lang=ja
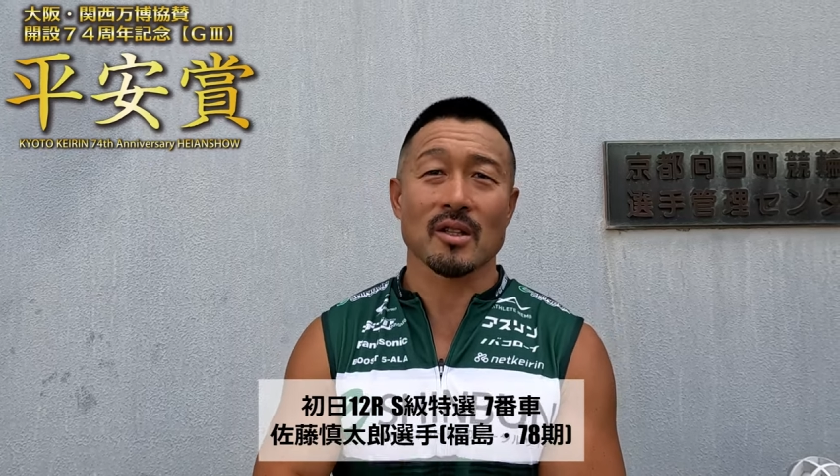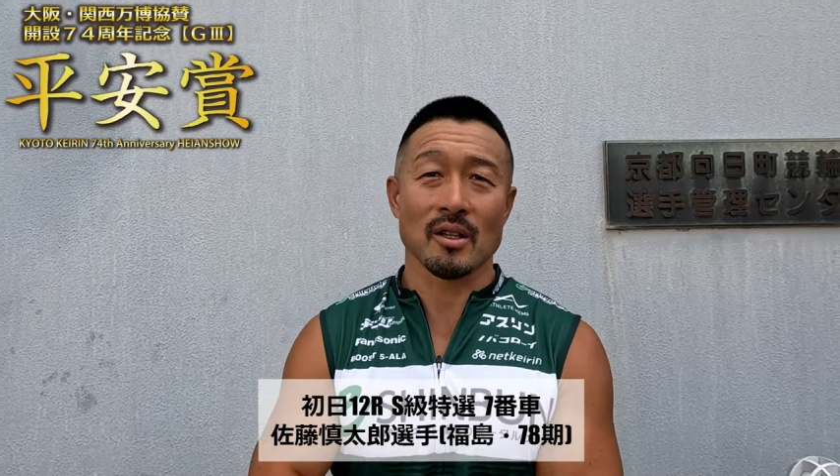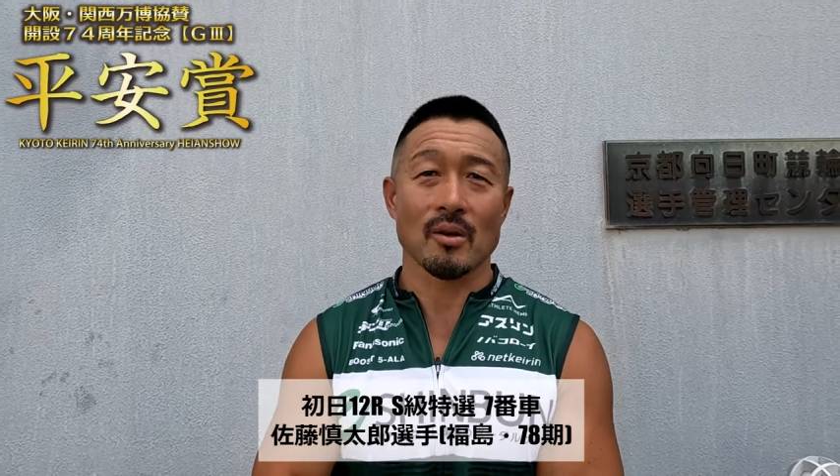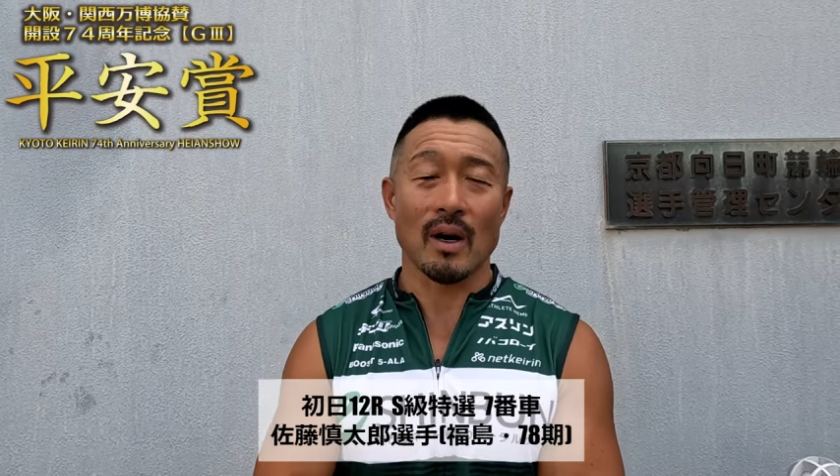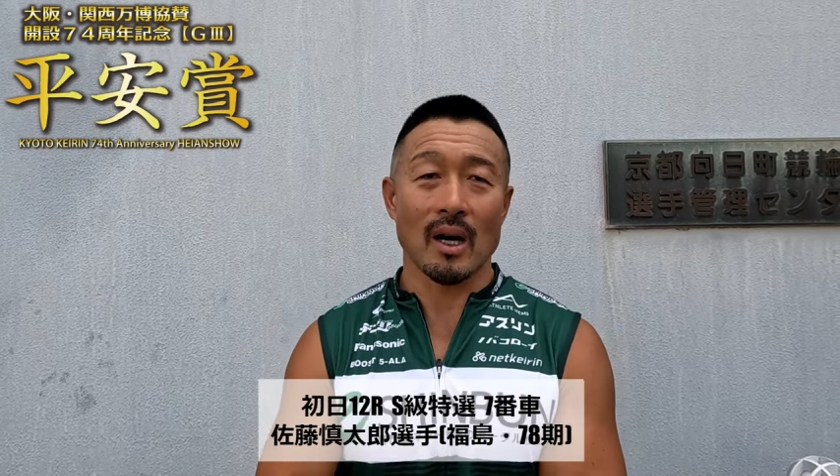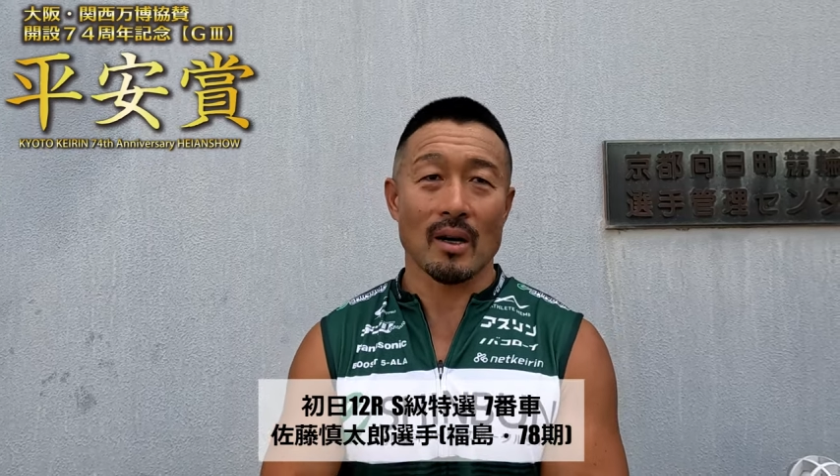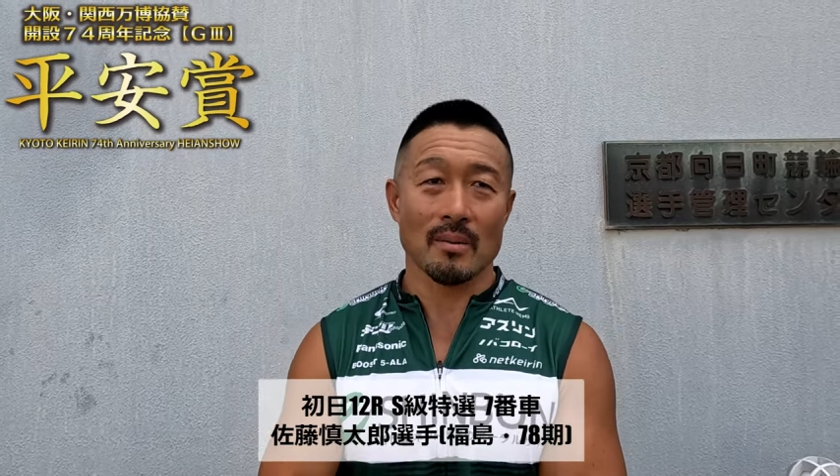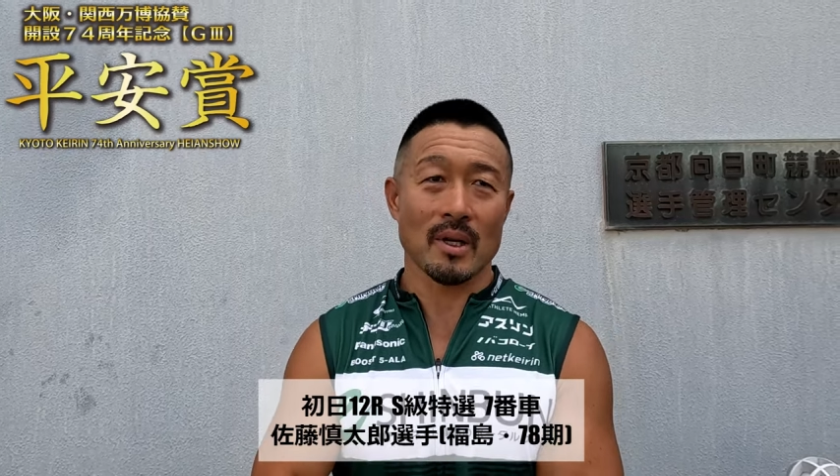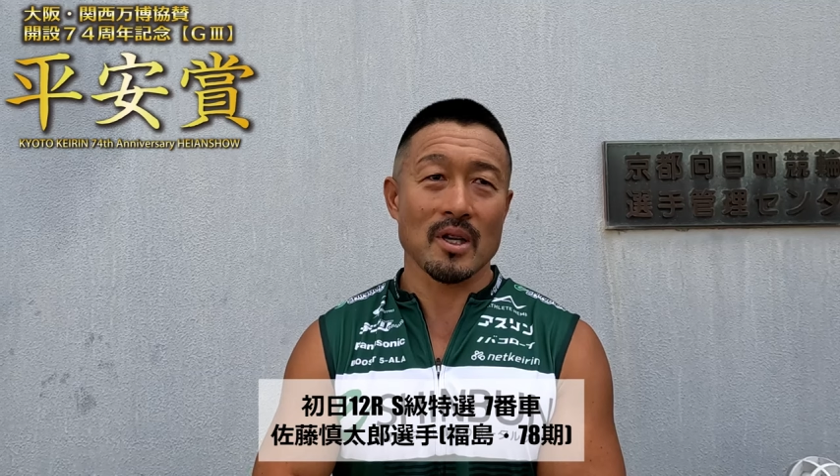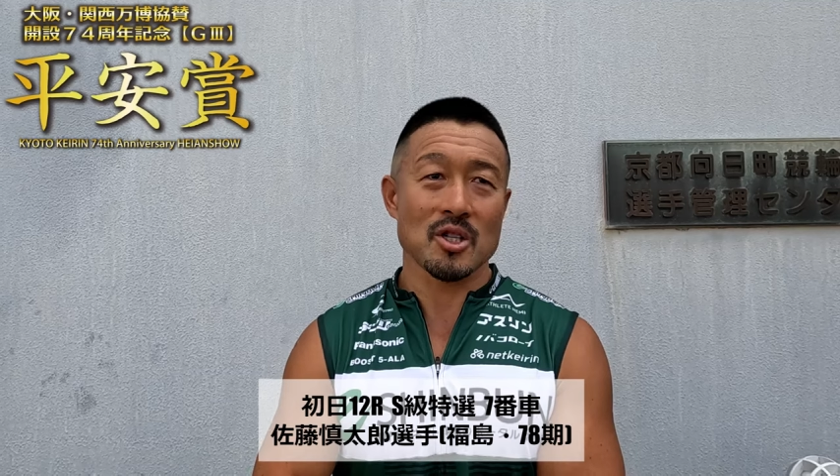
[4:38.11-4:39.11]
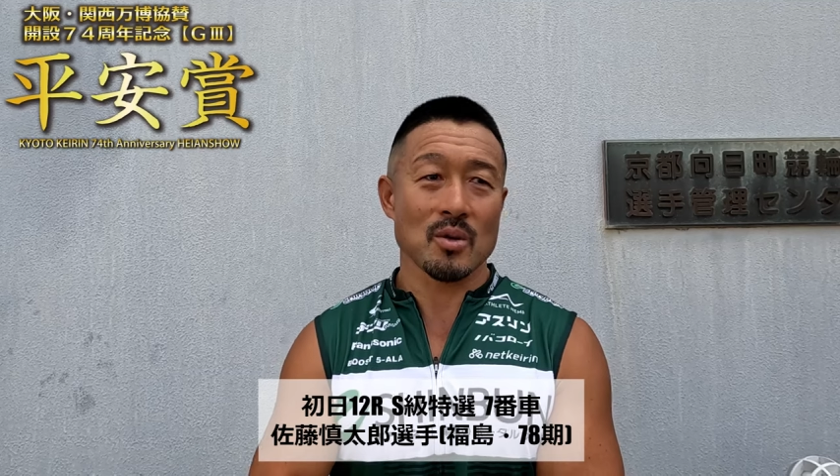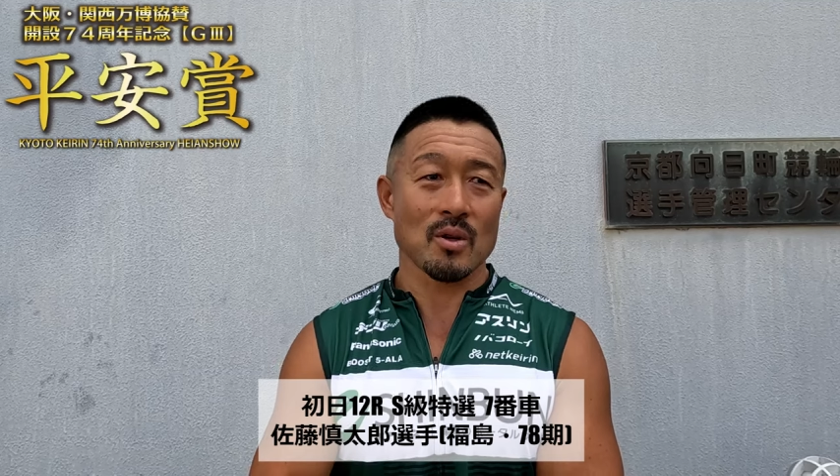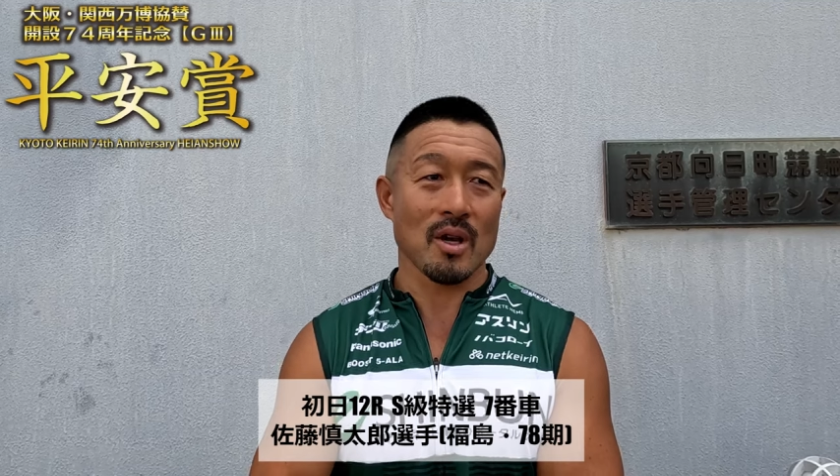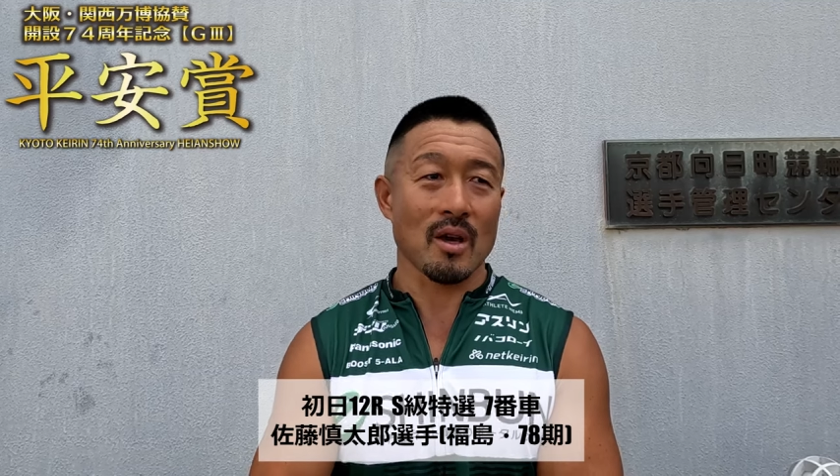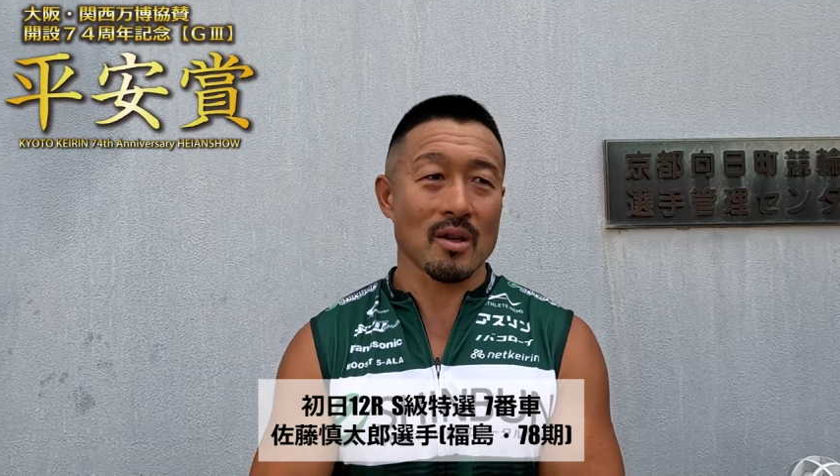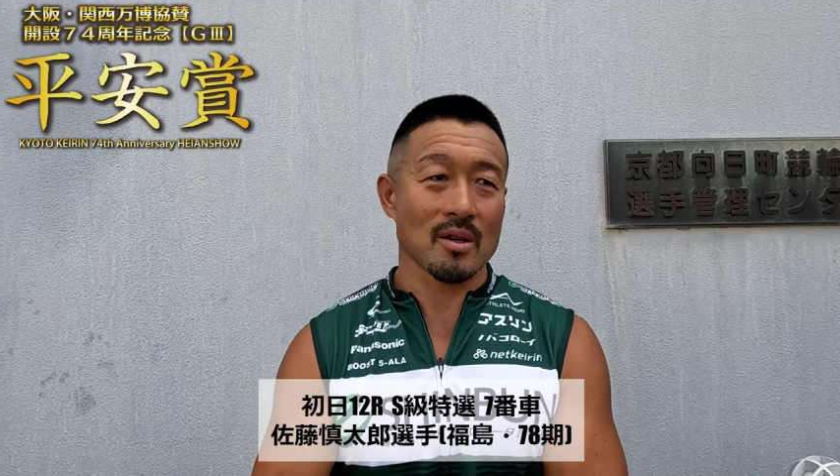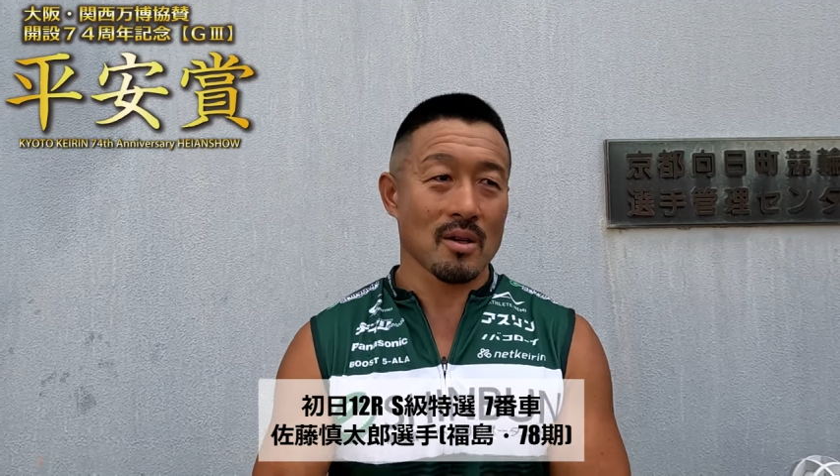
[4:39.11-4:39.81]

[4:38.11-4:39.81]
点では、リーチ後に